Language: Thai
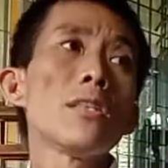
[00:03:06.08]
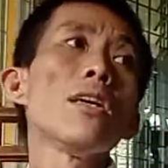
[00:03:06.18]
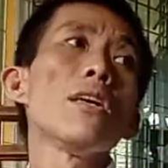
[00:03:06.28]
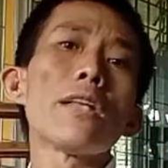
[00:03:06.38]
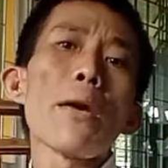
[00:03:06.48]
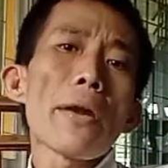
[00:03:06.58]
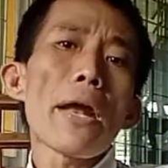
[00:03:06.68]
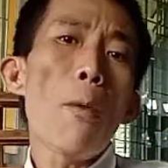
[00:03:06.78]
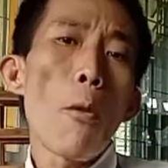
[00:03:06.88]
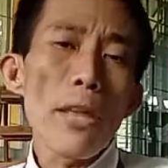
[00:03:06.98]
ซึ่งในวัน
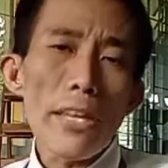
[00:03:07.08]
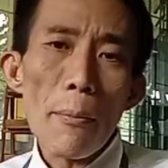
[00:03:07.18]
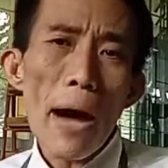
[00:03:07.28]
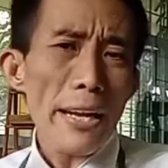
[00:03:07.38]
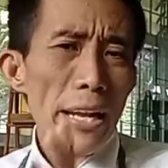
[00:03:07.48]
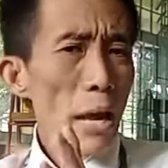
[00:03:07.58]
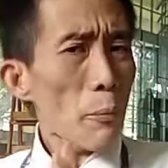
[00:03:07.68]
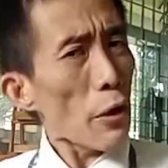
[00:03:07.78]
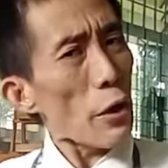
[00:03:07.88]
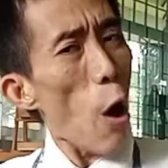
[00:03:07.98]
นี้ผมอยากจะมาแนะ
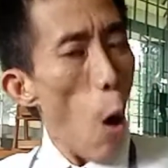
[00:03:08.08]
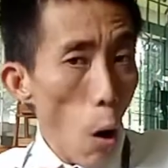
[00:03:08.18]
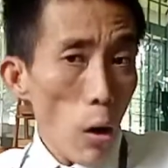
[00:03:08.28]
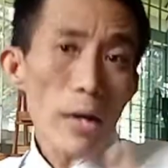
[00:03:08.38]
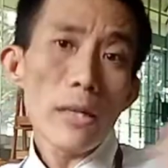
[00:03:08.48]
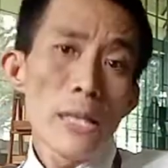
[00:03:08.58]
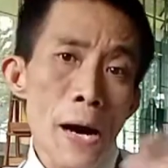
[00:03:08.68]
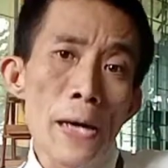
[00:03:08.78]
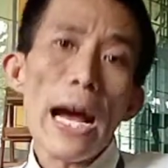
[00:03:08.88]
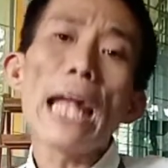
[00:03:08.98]
นำถึงเรื่องของ
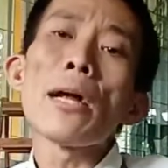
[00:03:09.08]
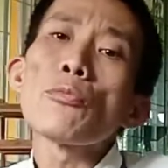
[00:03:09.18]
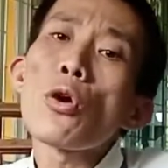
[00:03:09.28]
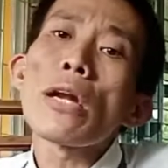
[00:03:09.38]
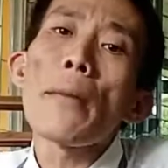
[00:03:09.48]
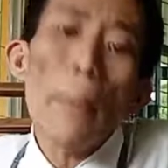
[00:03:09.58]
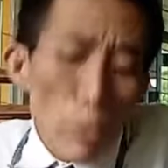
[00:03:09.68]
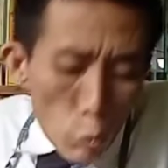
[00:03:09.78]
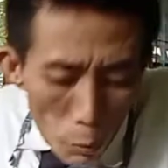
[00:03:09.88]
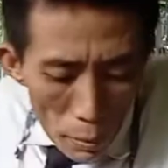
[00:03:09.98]
การเริ่มต้นการเป็น
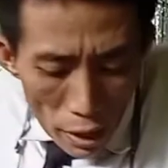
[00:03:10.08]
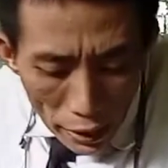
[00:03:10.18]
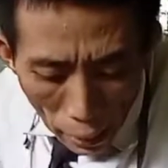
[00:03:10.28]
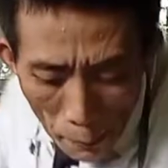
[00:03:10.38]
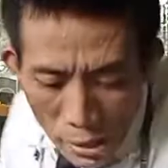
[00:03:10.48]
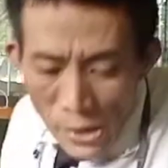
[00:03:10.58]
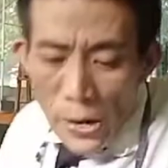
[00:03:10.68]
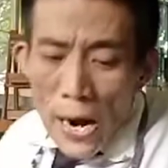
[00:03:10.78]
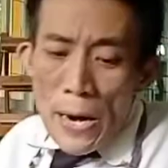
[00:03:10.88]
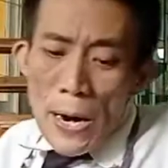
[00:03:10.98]
ยูทูบเบอร์แล้ว
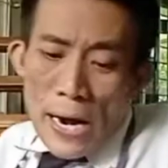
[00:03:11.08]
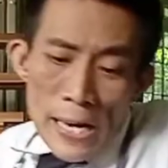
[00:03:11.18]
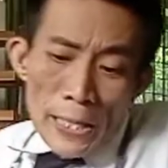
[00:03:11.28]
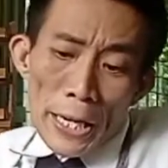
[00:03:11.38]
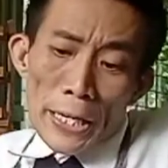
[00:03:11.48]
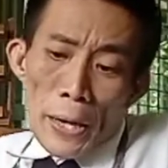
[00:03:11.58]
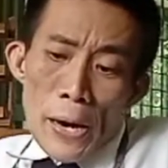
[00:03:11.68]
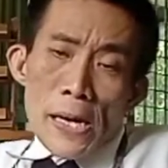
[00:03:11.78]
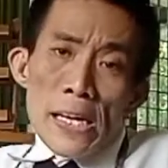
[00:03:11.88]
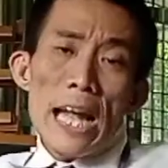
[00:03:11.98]
เป็น
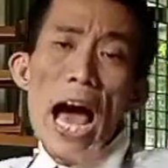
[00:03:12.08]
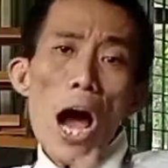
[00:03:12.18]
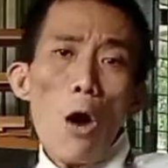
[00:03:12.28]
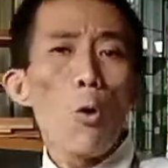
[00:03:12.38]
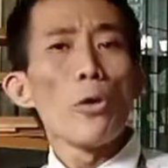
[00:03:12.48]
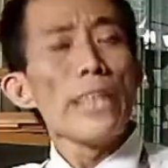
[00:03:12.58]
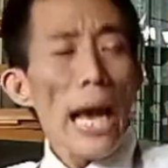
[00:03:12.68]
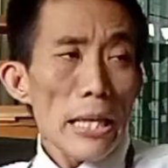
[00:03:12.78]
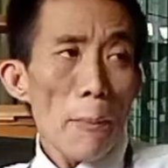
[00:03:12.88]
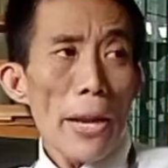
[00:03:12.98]
ถ้าคุณอ
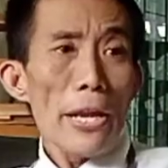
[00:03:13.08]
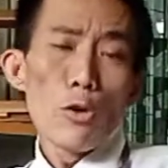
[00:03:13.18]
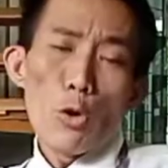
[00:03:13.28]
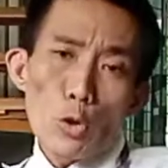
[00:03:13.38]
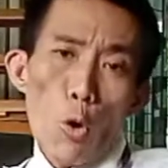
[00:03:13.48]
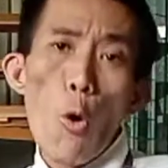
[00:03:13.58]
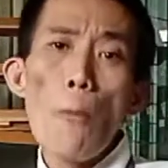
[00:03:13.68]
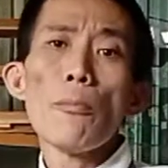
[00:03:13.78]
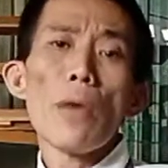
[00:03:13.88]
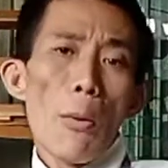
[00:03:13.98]
ยากจะเป็น
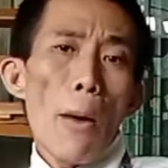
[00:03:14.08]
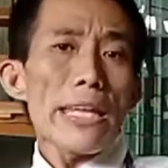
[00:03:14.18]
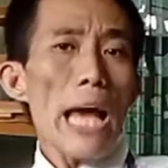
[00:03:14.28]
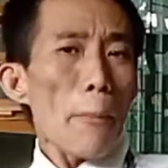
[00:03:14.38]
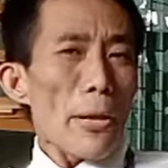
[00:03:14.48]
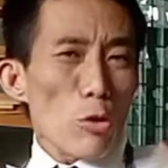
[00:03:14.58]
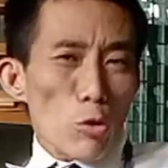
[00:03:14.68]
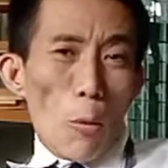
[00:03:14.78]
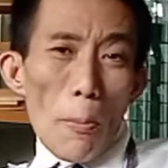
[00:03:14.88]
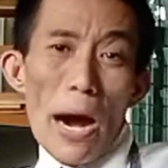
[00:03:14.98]
YouTube หรือว่าอยากเป็นยู
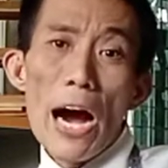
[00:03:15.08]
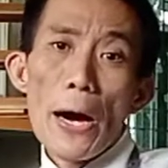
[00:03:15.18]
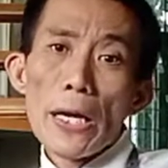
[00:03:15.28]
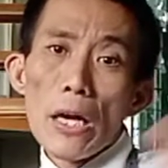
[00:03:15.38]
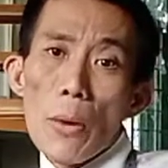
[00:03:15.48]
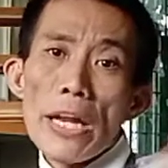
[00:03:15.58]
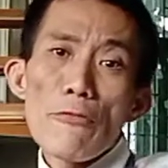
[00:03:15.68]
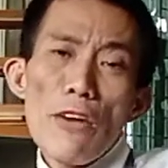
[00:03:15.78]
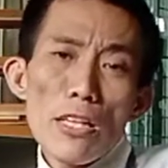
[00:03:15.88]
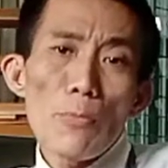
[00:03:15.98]
ทูบเบอร์หรือว่าใน
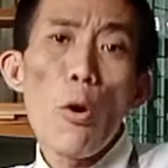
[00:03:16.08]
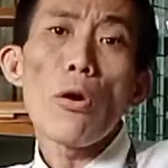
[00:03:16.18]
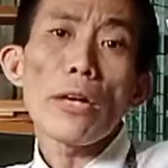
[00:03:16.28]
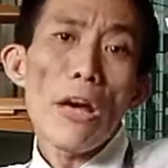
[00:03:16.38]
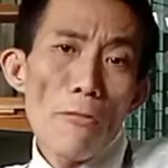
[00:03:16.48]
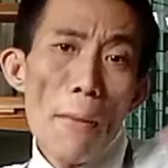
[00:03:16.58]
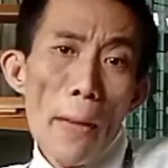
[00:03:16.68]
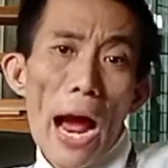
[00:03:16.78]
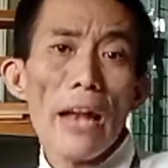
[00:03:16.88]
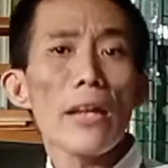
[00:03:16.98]
Facebook ในแฟนเพ
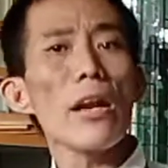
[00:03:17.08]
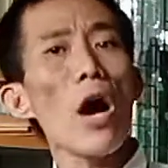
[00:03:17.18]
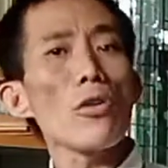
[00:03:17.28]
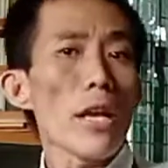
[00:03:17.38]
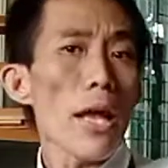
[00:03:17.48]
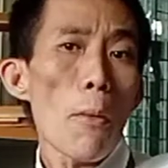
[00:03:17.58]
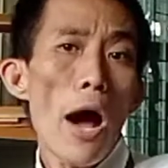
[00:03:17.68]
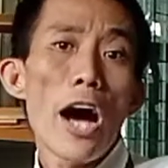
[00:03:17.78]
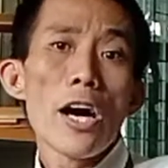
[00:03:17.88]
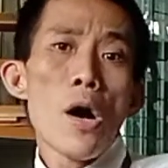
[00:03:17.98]
จเขาจะเรียกว่า